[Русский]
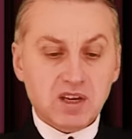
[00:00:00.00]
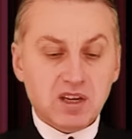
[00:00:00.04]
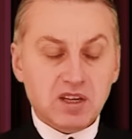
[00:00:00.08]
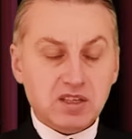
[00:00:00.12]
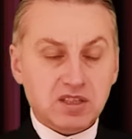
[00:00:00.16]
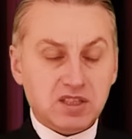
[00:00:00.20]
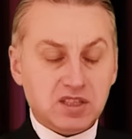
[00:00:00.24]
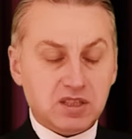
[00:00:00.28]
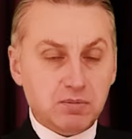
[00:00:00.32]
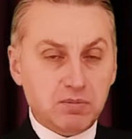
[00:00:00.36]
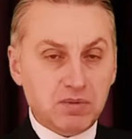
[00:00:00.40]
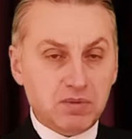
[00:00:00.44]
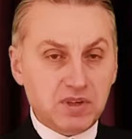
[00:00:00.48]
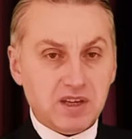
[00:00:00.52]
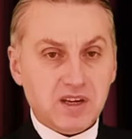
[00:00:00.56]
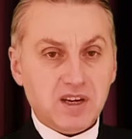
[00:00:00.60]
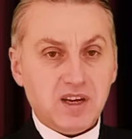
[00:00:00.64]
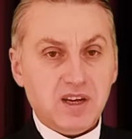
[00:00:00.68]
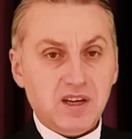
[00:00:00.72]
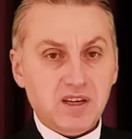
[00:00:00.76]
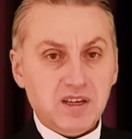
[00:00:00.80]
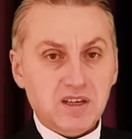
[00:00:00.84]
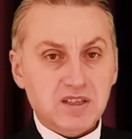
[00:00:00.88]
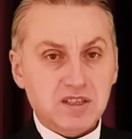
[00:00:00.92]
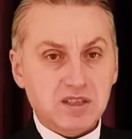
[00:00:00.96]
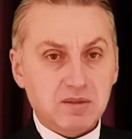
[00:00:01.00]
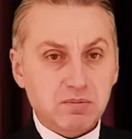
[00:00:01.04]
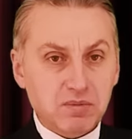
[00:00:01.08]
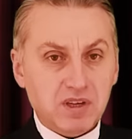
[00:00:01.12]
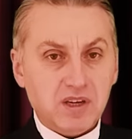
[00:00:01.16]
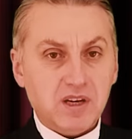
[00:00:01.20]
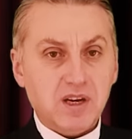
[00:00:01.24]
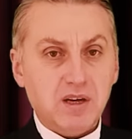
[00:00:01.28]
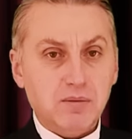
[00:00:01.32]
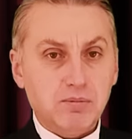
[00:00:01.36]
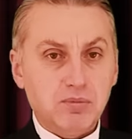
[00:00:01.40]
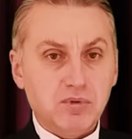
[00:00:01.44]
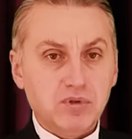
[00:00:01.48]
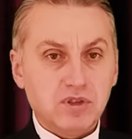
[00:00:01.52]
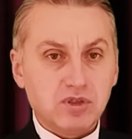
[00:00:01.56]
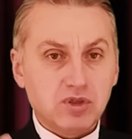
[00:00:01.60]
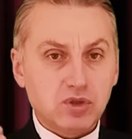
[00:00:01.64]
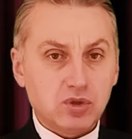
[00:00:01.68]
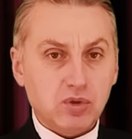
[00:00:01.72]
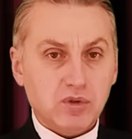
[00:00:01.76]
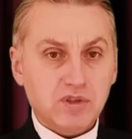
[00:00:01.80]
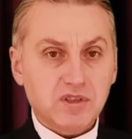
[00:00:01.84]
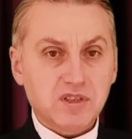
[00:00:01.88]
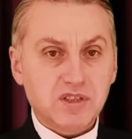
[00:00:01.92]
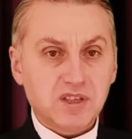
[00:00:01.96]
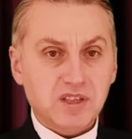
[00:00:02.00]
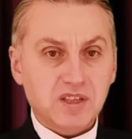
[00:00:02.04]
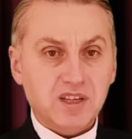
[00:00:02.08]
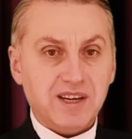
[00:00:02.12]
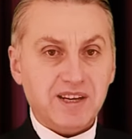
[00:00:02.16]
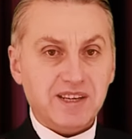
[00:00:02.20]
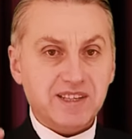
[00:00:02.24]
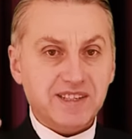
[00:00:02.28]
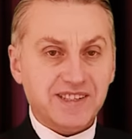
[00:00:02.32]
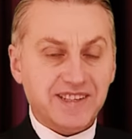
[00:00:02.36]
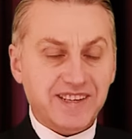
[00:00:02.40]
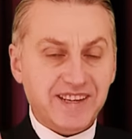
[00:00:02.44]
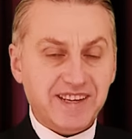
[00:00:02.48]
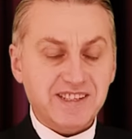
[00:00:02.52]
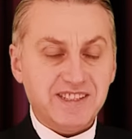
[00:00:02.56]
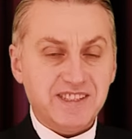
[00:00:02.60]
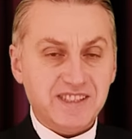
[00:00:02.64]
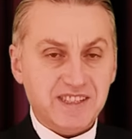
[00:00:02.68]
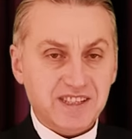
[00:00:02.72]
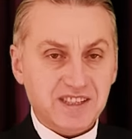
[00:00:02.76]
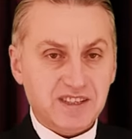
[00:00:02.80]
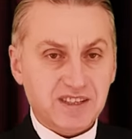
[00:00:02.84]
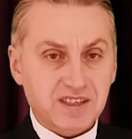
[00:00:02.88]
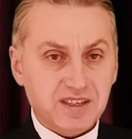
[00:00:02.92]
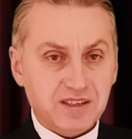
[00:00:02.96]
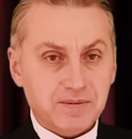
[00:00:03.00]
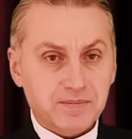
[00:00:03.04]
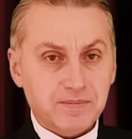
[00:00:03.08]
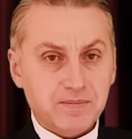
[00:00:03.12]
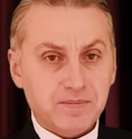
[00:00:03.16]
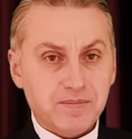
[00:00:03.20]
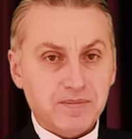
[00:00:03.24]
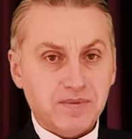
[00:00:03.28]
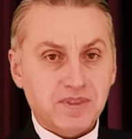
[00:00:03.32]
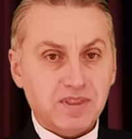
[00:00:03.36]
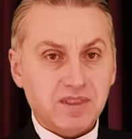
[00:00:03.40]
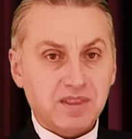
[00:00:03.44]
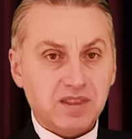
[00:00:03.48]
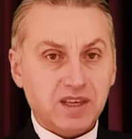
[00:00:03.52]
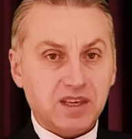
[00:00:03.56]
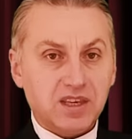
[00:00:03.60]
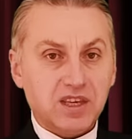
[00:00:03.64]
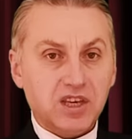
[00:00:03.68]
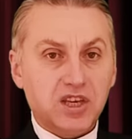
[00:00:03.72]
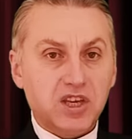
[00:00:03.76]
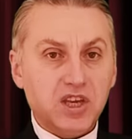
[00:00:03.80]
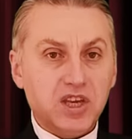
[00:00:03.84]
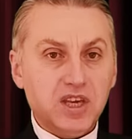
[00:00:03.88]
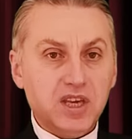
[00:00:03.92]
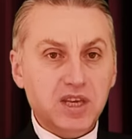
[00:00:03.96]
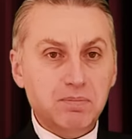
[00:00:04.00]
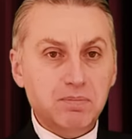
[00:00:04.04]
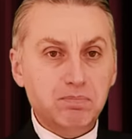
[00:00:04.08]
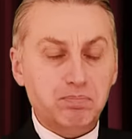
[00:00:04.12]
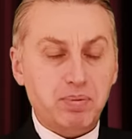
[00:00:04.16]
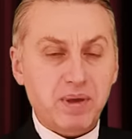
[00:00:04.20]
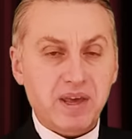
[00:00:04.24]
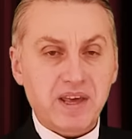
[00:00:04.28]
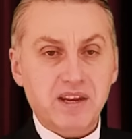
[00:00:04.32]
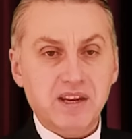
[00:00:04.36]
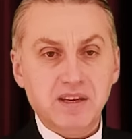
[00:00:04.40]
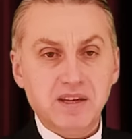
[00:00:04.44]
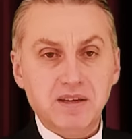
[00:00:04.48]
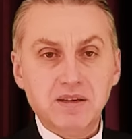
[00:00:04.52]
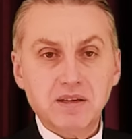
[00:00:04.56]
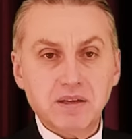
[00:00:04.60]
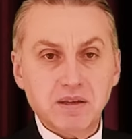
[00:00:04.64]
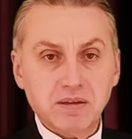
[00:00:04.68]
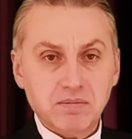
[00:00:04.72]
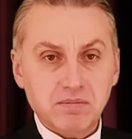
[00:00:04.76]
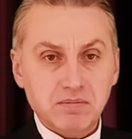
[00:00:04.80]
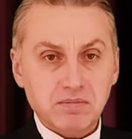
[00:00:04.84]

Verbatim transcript: с мира, с мира будет создано 10 таких империй.